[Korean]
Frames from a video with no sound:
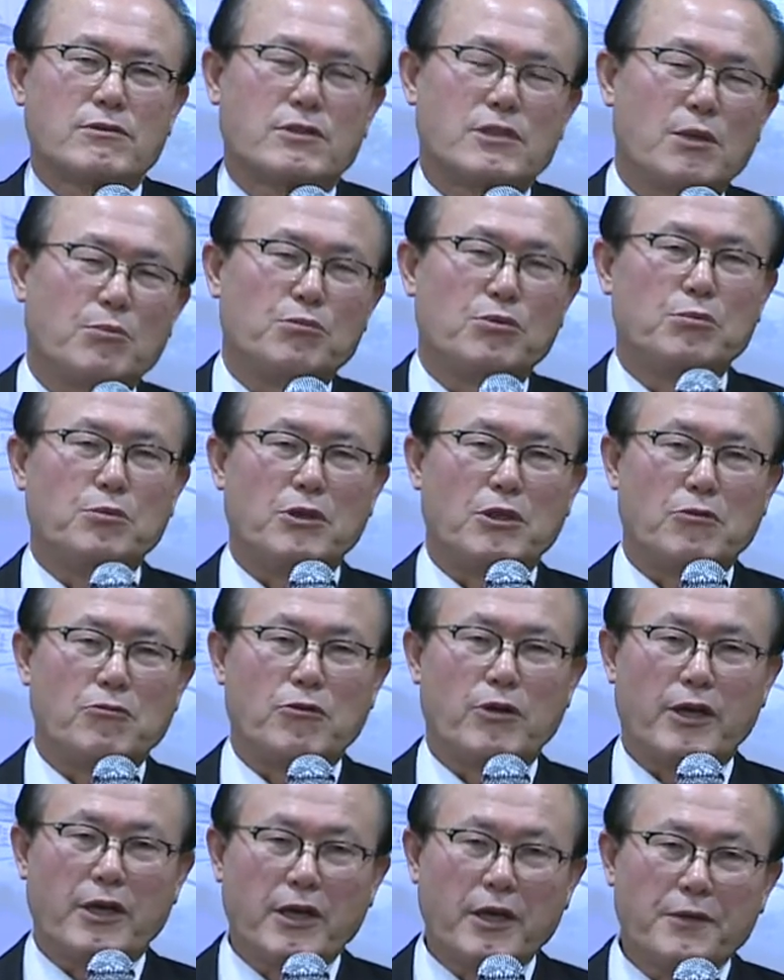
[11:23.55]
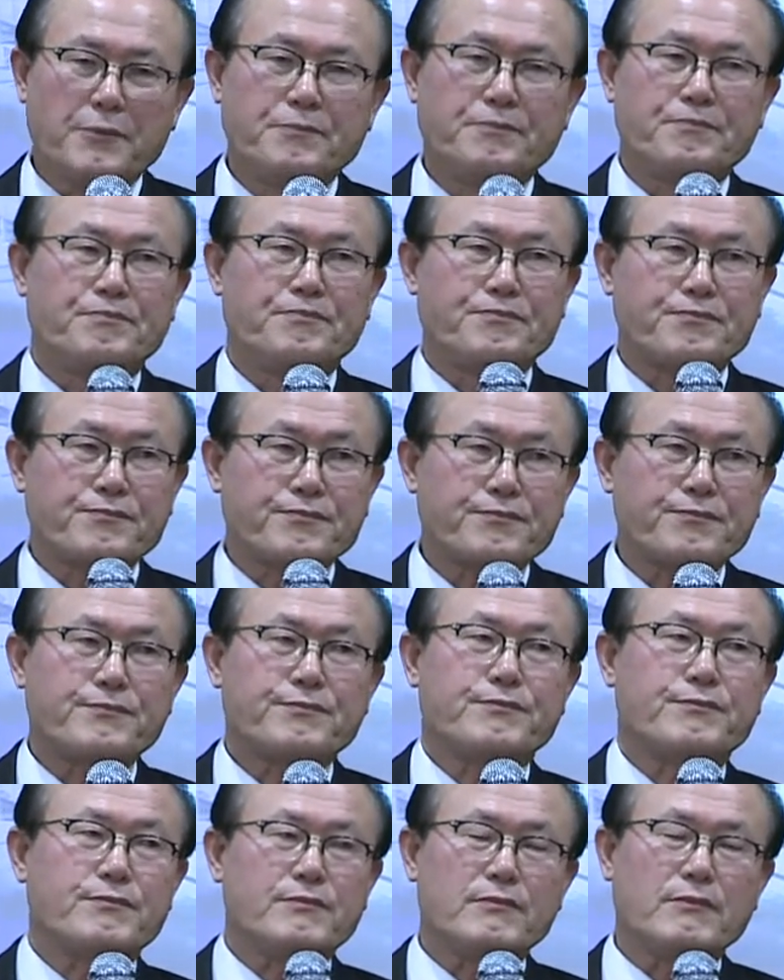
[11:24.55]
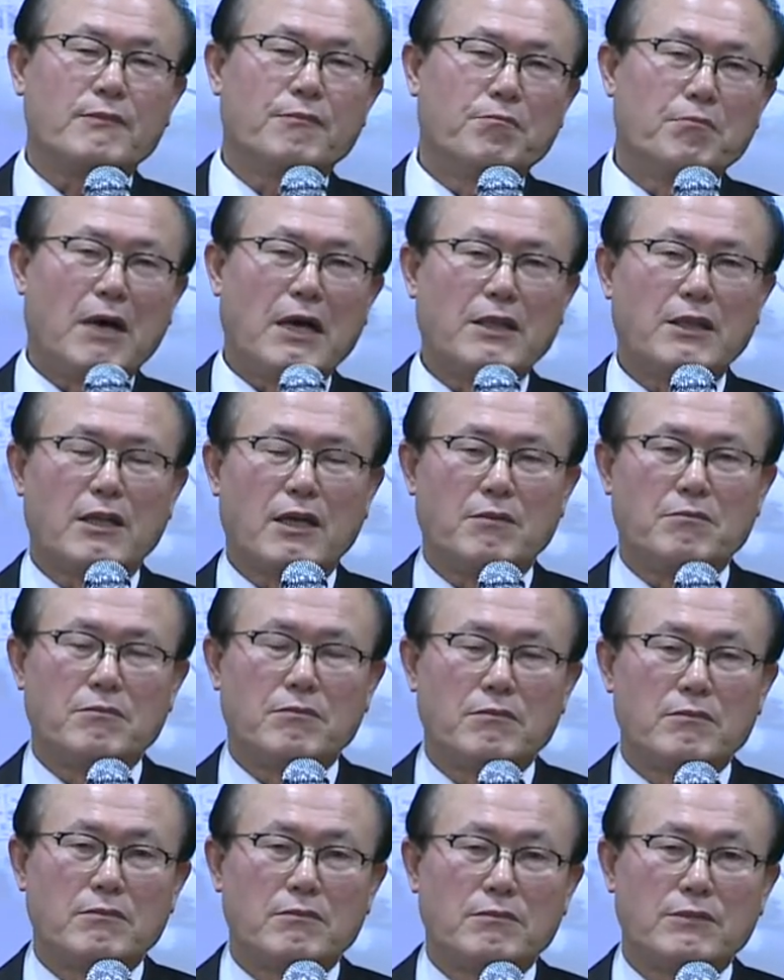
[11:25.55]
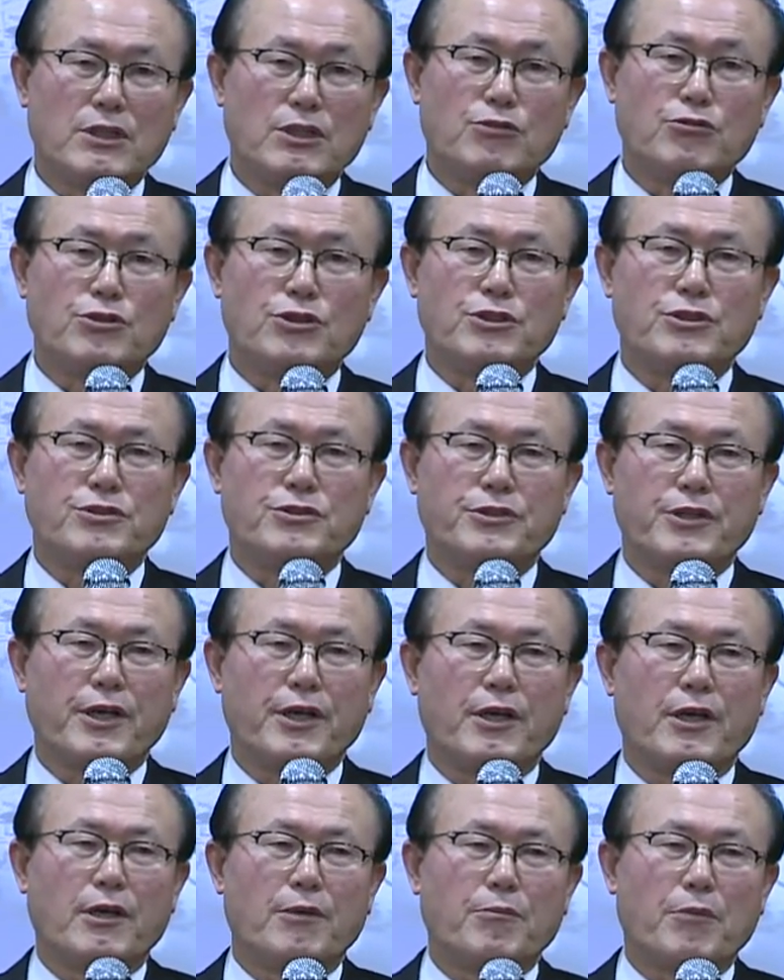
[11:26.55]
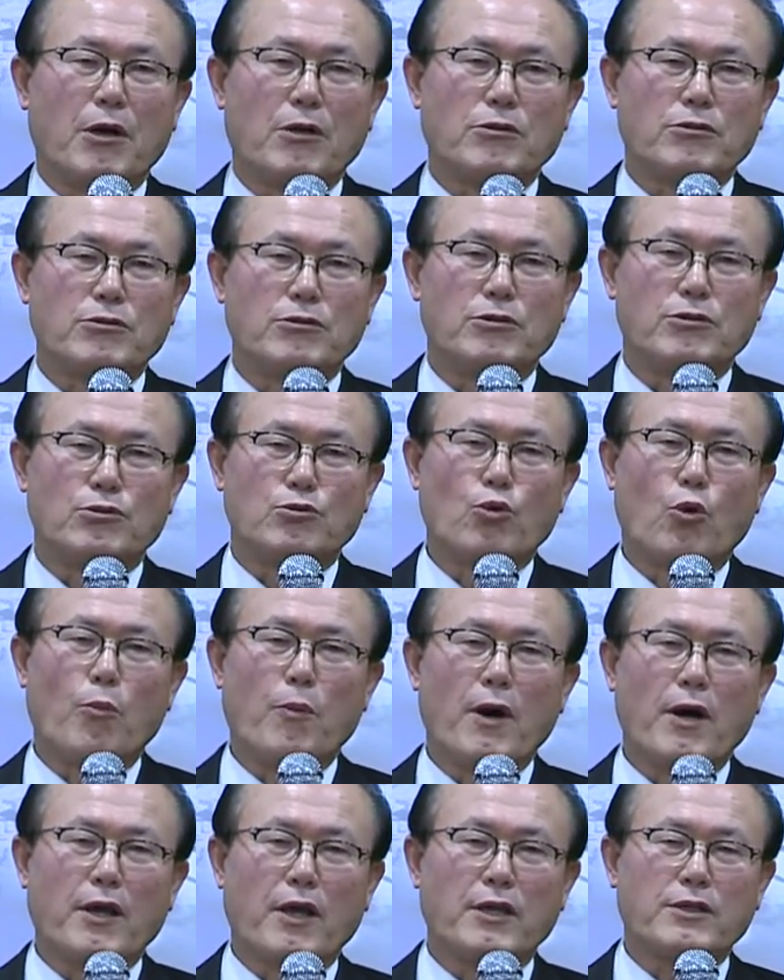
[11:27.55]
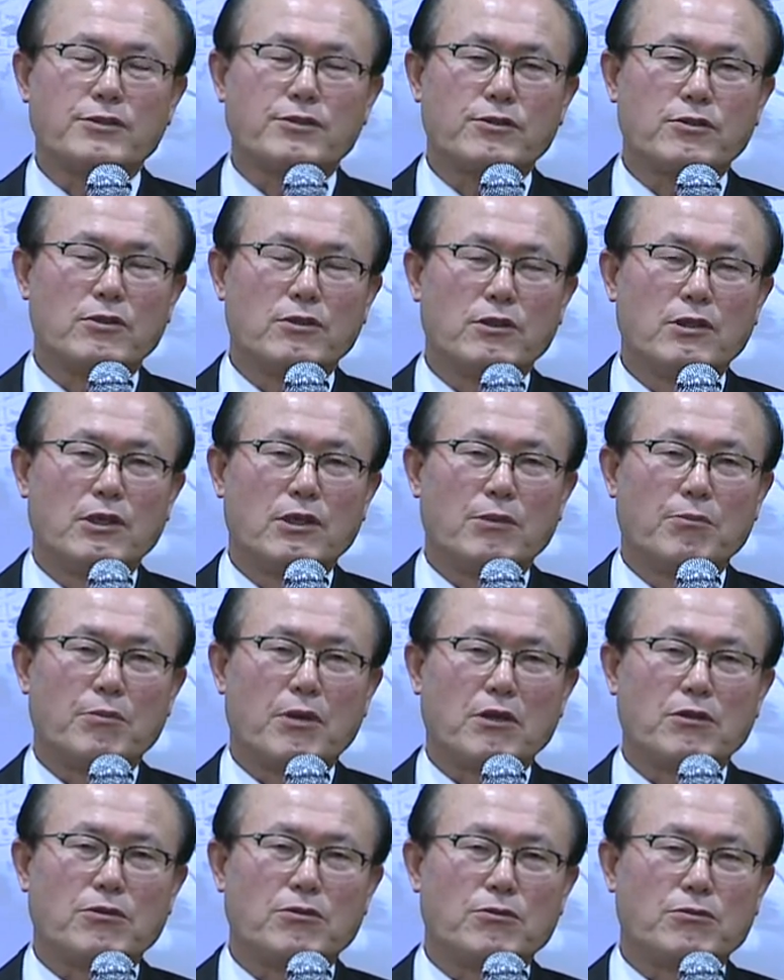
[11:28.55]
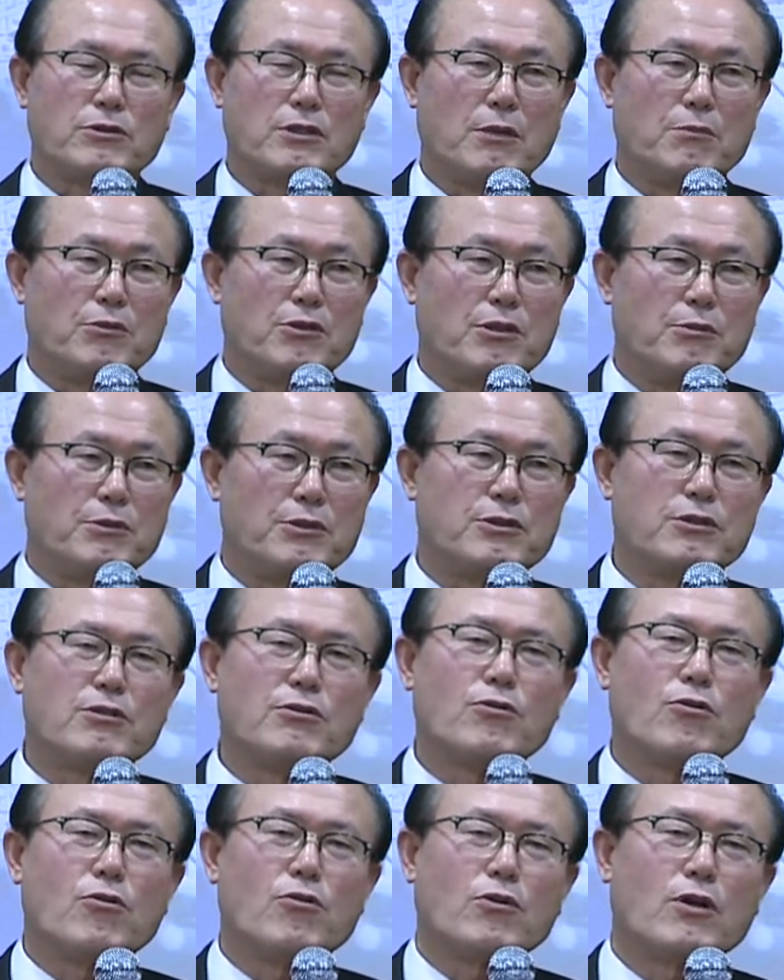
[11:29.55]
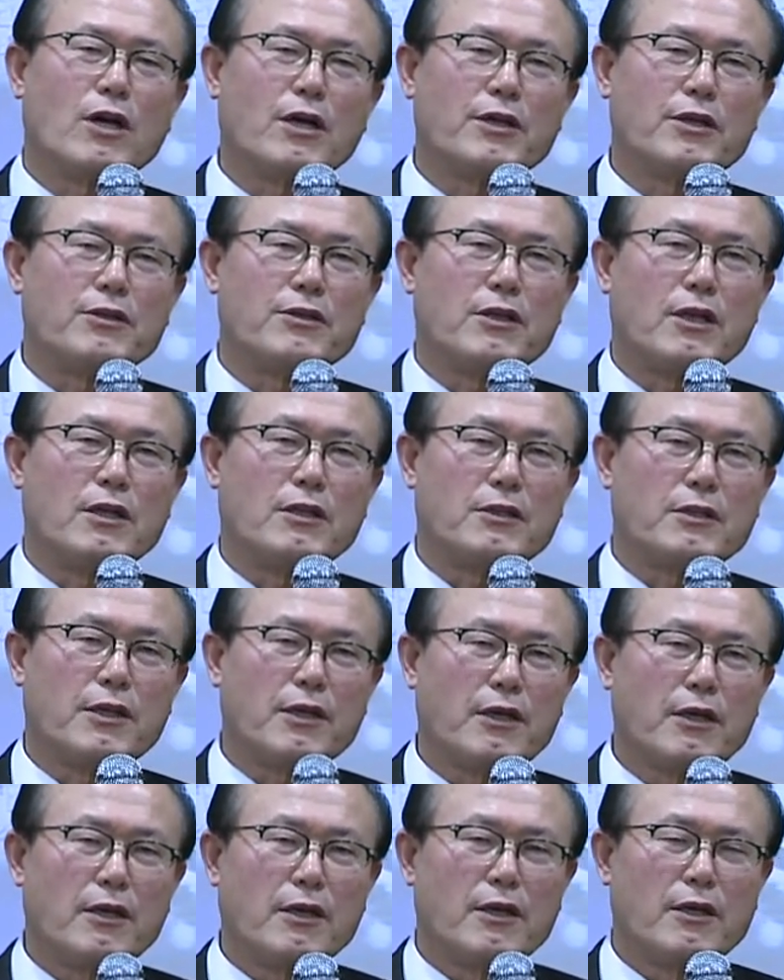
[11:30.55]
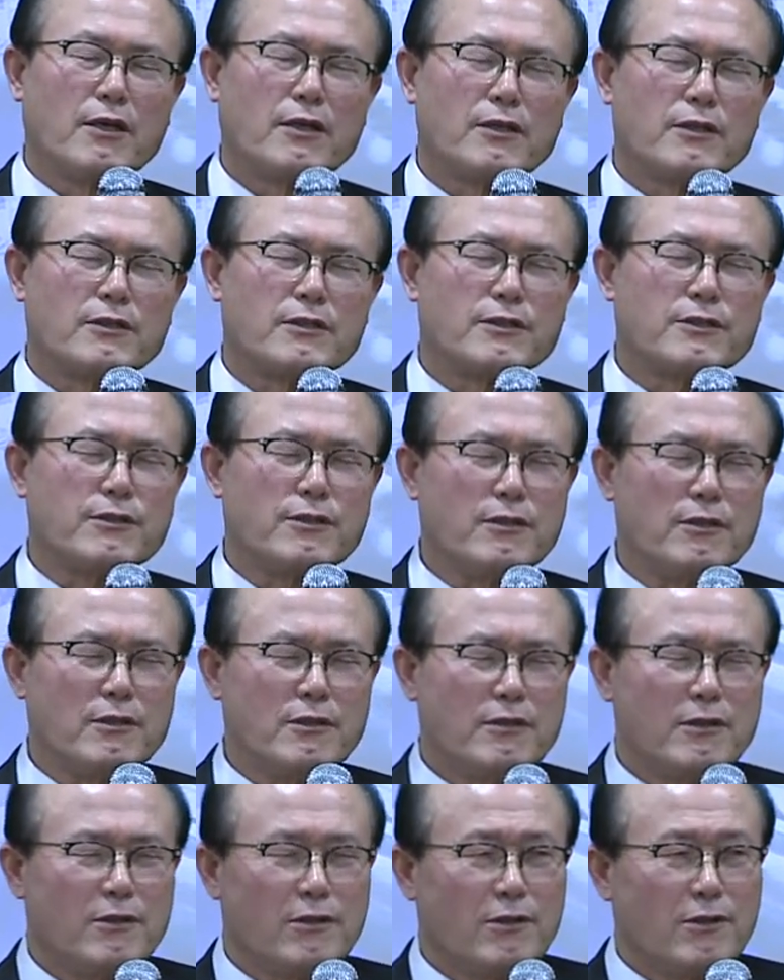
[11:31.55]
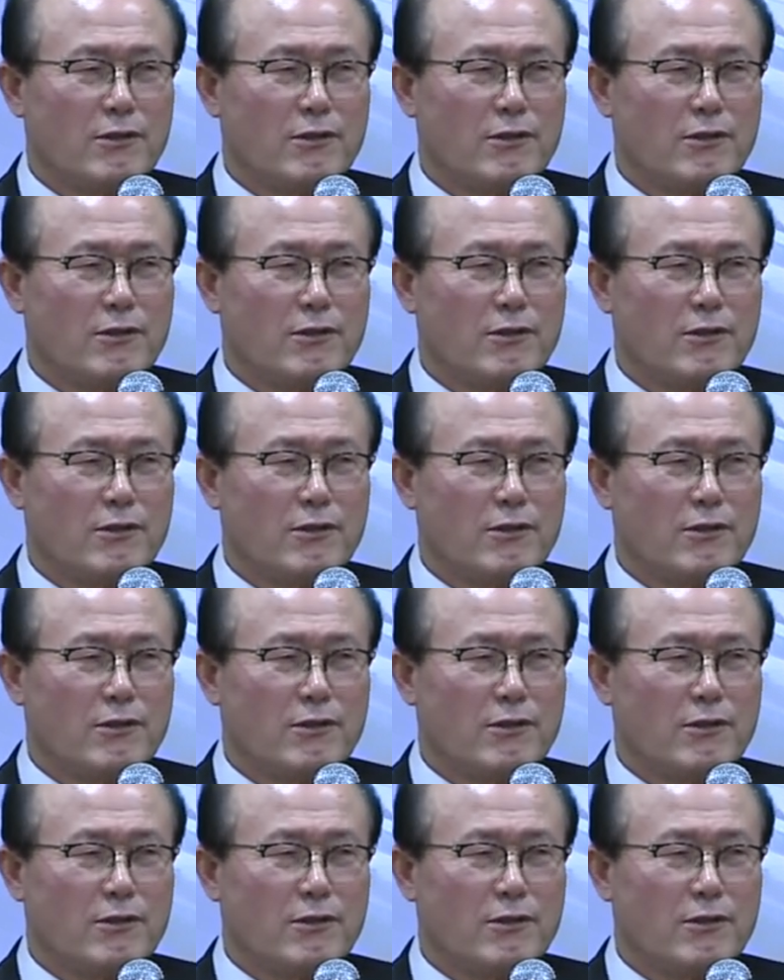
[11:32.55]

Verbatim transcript: 참부모님과의 만남 이루어지는데 바로 그 노방에서 박기옥 사모님이 승공 강의를 할 때 그걸